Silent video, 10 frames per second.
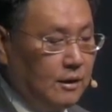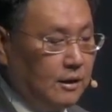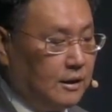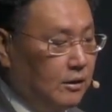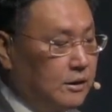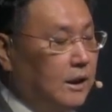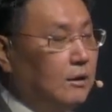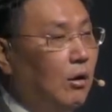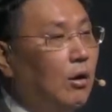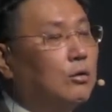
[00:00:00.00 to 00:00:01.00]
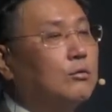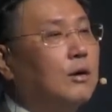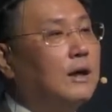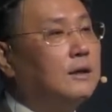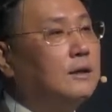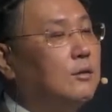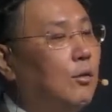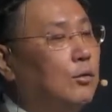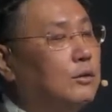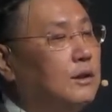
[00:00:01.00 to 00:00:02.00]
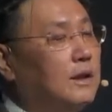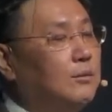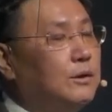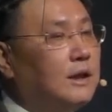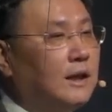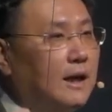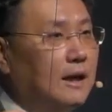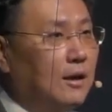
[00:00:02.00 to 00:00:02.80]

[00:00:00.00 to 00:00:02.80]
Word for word: 그것이 거룩한 옷을 입은 자의